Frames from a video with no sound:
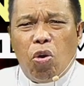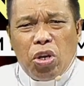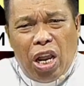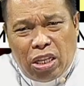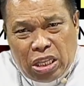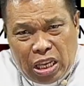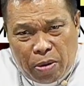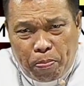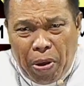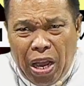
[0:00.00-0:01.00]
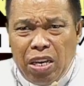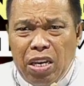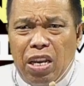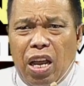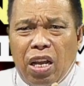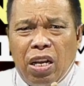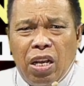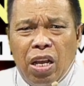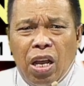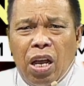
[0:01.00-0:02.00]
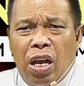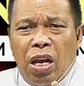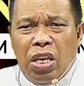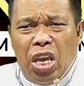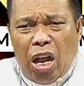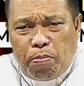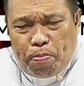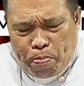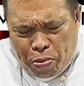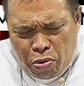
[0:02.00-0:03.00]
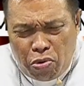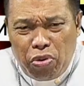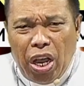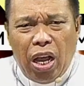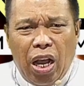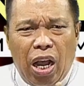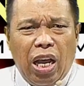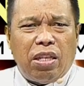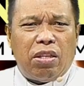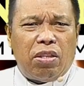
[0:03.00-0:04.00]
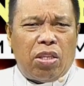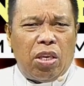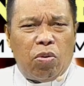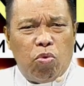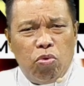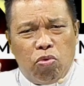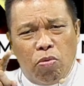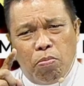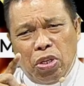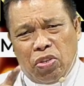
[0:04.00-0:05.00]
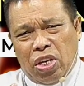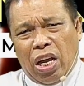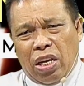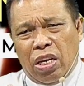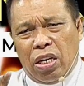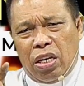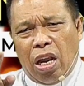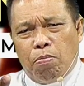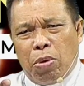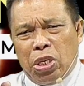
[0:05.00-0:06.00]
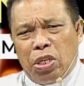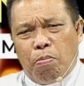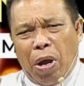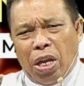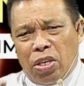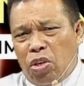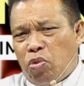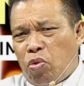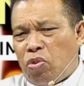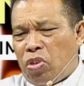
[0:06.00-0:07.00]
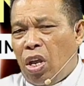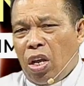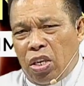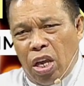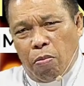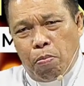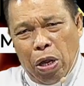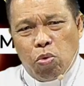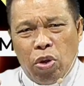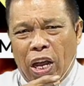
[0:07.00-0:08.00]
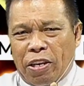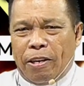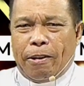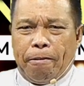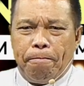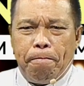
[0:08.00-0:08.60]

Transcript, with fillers: orang terpandang yang punya hati untuk mencari dan menyembah Yesus yang baru lahir.